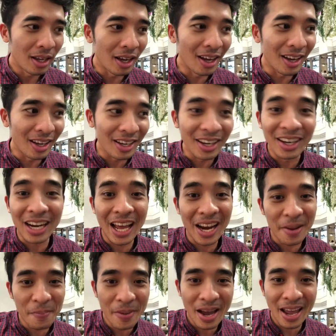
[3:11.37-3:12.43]
เออเงินค่า
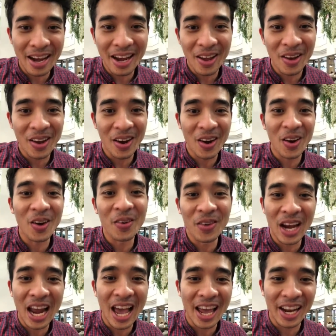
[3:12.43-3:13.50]
น้ำมันเนาะแล้วก็
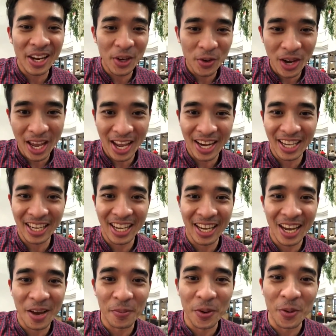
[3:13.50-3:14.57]
เวลาได้ด้วย อะไร
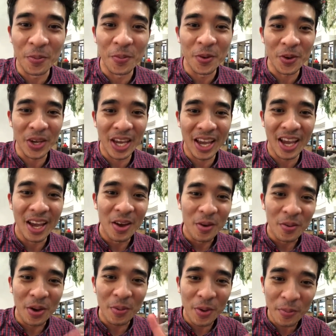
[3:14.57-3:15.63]
เงี้ครับผม โอเค
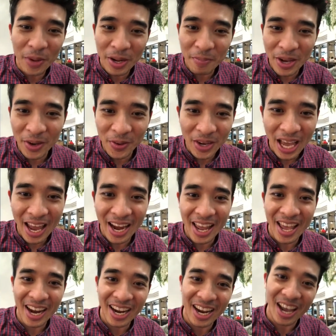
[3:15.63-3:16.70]
ไว้พบกันใหม่โอกาสห
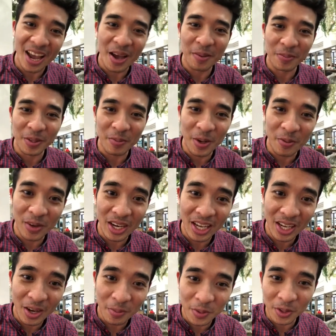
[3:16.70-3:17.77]
น้านะครับ สำหรับวัน
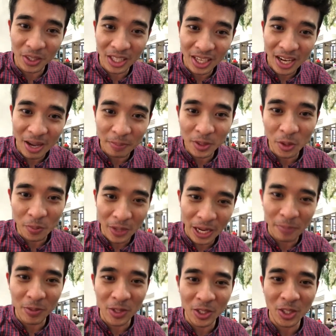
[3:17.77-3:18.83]
นี้ขอบคุณที่รับชมค
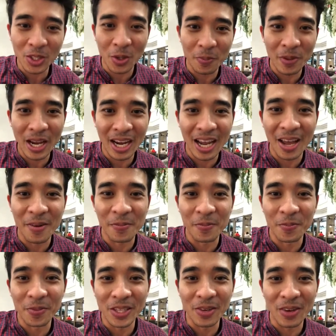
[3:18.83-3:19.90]
ลิปจนจบนะครับ
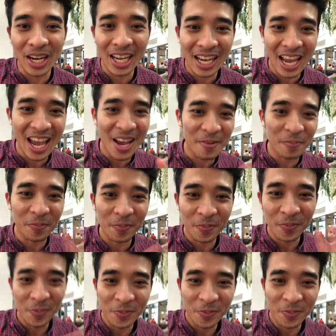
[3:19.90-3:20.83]
สวัสดีครับ